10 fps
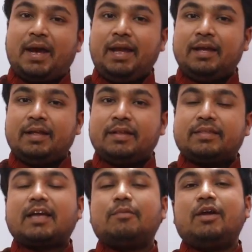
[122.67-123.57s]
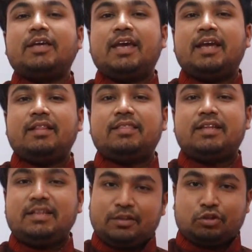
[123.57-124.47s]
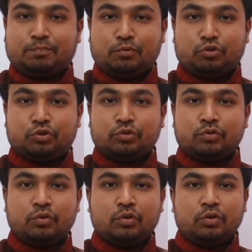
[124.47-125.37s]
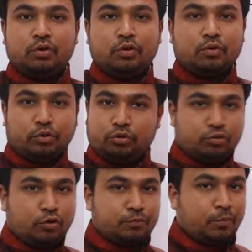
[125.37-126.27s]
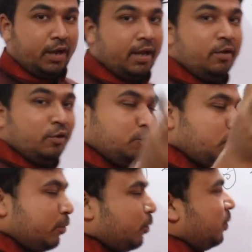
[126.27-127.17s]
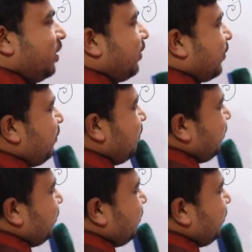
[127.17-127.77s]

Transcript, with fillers: পায় তাকে বলা হয় কি দ্বিতীয় তৎপুরুষ কত সহজ পড়া উদাহরণ পড়বেন এরকম